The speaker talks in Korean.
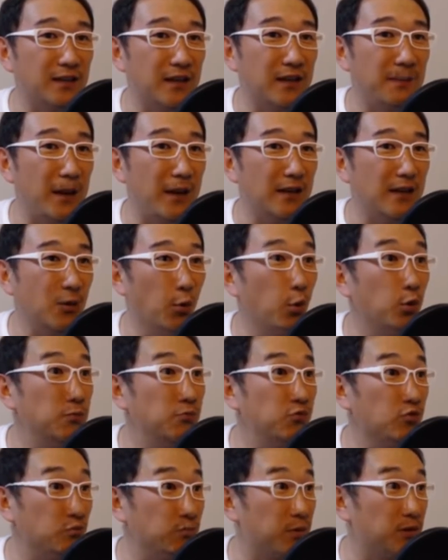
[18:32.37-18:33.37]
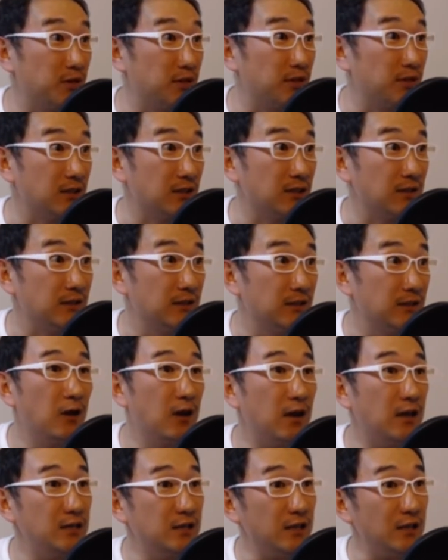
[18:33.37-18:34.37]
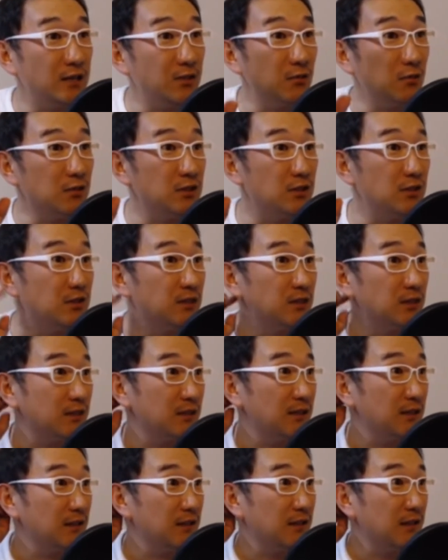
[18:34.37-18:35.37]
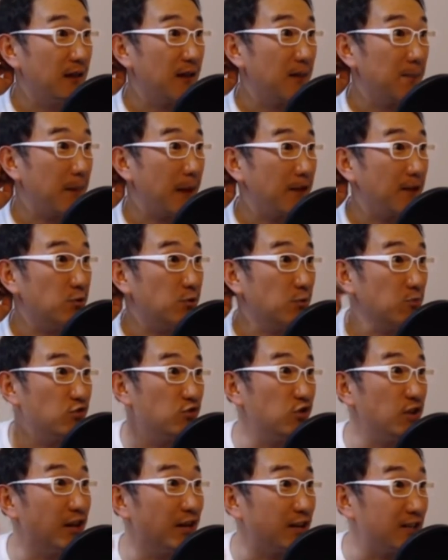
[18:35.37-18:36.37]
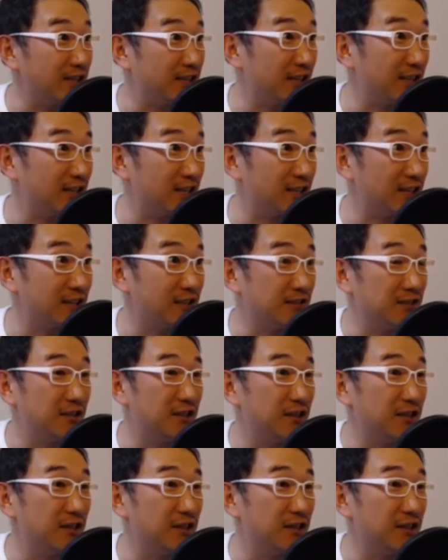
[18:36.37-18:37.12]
예, 100이 56%. 원래 이제 인공지능은 100이 아, 좀 유리하게 시작하잖아요.